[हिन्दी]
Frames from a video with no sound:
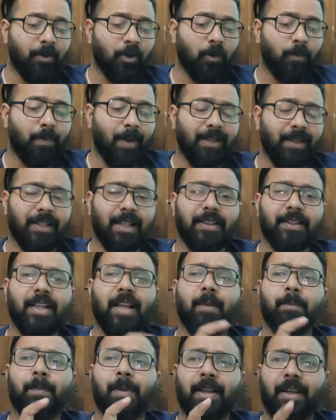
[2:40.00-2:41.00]
अब देखो बात आती
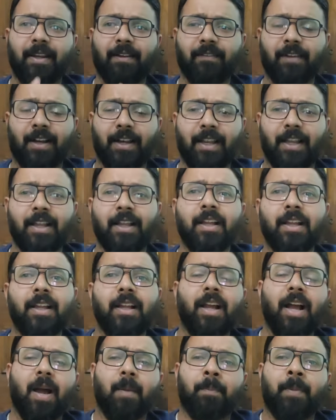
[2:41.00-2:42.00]
है अपेयरिंग वाले
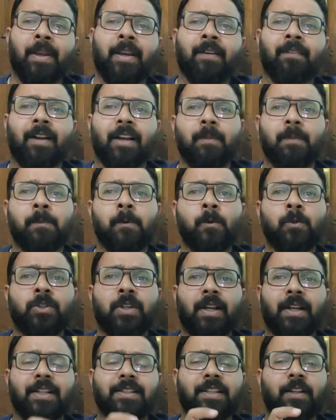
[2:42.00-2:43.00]
अपेयरिंग वाले
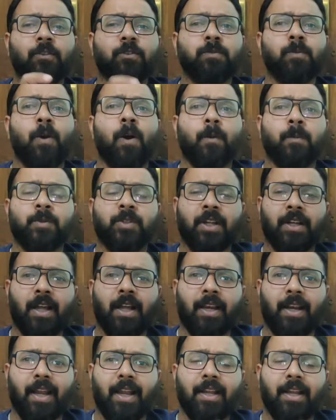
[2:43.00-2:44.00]
पूछ रहे हैं कि सर उसमें ऑप्शन
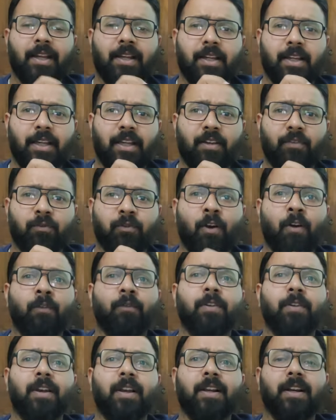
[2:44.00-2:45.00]
आ रहा है कि
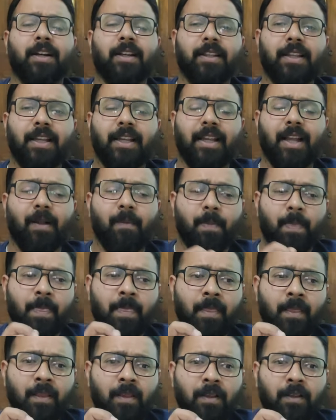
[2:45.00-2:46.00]
फॉर्म फिल कर दें क्या
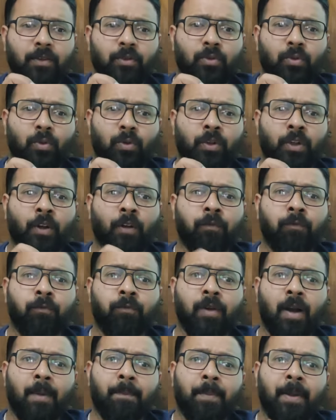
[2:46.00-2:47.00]
तो देखो
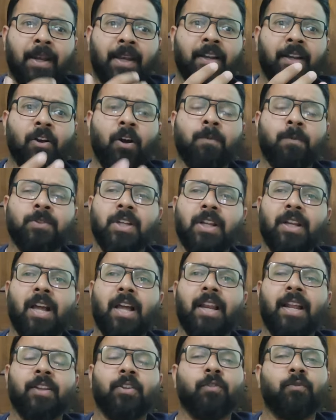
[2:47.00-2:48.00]
अपेयरिंग का ऑप्शन
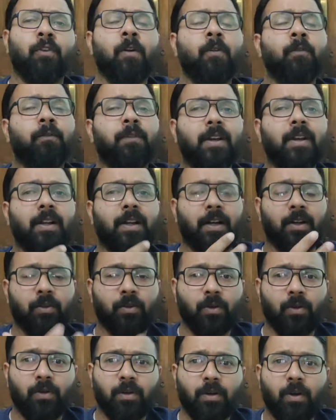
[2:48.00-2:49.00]
आ रहा है तो फॉर्म फिल कर
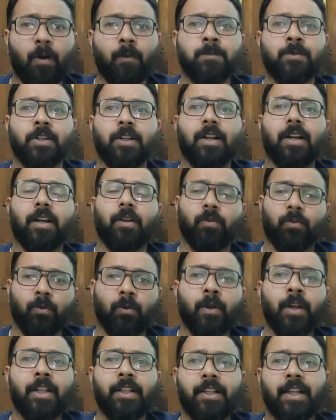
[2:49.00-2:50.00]
दो ऑप्शन अगर
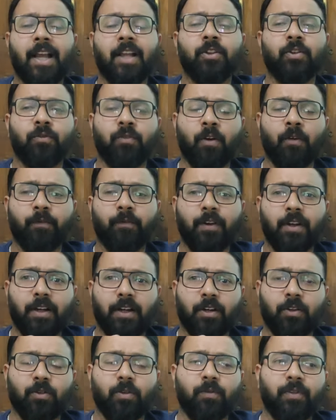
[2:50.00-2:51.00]
उन्होंने दिया है तो फॉर्म फिल
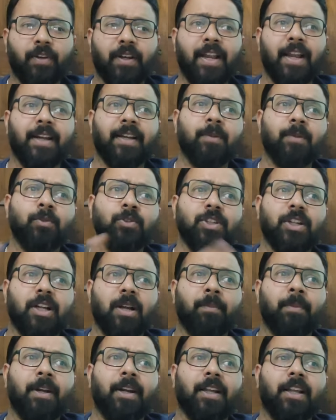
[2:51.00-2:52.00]
कर दो फिर एक ने मुझे
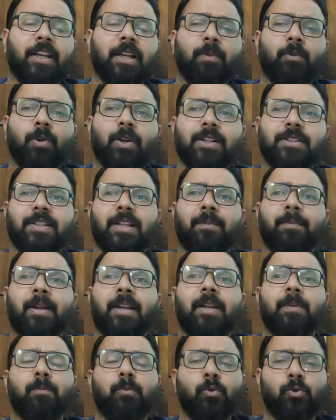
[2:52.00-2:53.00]
कमेंट करके बोला सर
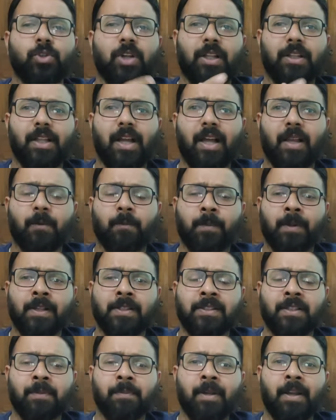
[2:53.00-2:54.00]
मैंने पूछा था
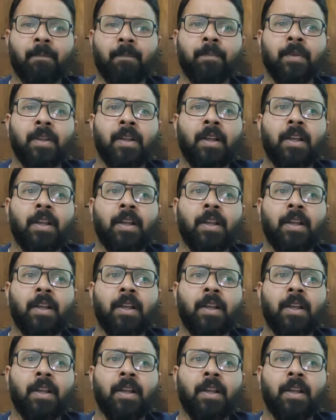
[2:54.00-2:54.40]
आरपीएससी में